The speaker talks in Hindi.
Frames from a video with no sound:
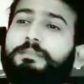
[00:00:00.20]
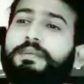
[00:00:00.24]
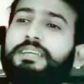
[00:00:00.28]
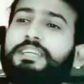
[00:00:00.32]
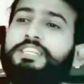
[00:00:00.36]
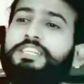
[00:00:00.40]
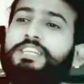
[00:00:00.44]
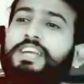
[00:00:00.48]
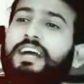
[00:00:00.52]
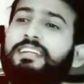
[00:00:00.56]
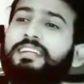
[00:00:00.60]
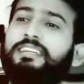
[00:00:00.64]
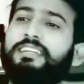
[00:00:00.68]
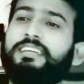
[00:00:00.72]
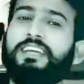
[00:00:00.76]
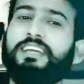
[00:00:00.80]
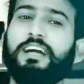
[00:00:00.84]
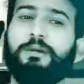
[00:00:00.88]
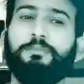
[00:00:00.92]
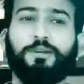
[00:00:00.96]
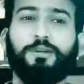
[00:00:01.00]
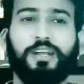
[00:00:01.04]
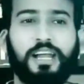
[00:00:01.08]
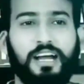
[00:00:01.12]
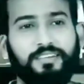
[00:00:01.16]
अपनी शादी
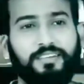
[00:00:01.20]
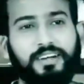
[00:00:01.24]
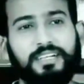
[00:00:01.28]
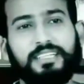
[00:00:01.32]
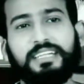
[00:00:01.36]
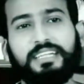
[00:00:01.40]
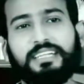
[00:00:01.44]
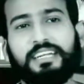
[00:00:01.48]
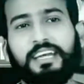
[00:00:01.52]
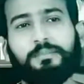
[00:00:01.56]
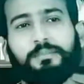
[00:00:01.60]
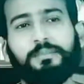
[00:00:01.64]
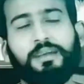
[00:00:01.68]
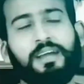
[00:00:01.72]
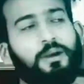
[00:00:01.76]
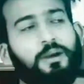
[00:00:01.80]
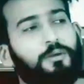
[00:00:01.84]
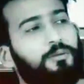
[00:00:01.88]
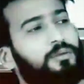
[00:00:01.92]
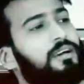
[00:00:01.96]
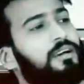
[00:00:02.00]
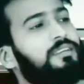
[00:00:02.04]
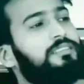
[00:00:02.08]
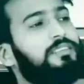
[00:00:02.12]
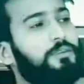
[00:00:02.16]
का बुलावा देना मैं
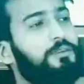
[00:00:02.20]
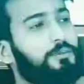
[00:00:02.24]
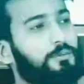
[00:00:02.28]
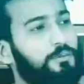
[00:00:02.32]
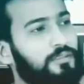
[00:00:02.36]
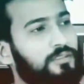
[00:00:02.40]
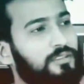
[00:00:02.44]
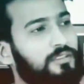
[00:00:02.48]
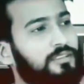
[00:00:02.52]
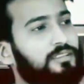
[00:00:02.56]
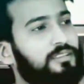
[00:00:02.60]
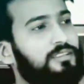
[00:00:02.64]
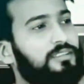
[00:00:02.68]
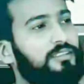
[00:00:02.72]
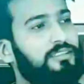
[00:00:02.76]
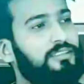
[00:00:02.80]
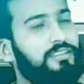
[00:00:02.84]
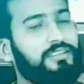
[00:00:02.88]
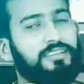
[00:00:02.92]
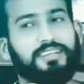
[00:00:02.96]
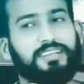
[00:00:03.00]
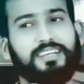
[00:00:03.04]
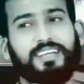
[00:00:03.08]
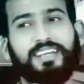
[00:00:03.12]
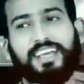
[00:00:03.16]
आऊंगा जरूर
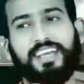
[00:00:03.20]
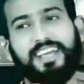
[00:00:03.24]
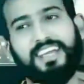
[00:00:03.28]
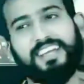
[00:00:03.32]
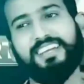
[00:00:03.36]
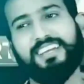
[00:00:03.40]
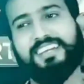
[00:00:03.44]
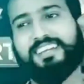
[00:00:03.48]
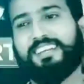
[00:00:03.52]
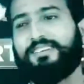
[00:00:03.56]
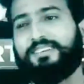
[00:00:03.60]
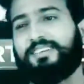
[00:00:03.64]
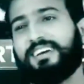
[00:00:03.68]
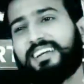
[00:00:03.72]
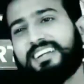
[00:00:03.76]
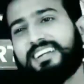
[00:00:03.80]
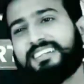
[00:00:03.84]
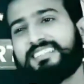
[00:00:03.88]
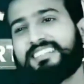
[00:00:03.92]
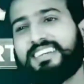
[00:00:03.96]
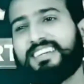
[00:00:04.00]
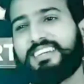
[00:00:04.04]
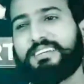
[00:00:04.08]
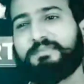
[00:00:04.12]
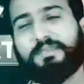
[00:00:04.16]
एक ही
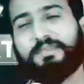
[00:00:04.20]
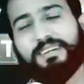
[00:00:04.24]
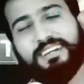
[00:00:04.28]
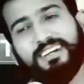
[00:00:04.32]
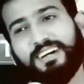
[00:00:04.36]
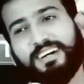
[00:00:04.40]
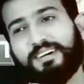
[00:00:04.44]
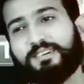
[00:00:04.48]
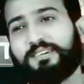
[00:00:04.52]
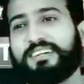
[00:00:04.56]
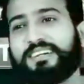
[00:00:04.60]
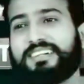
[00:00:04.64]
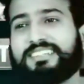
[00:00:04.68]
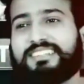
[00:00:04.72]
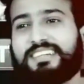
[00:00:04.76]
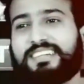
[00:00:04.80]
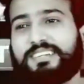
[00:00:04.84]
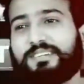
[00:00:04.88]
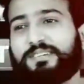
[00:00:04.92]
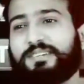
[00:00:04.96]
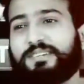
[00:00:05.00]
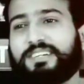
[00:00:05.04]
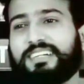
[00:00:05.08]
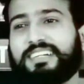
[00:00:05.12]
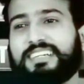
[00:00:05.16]
निवाला सही पर खाऊंगा
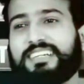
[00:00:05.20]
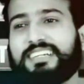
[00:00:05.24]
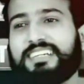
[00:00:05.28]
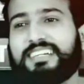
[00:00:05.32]
जरूर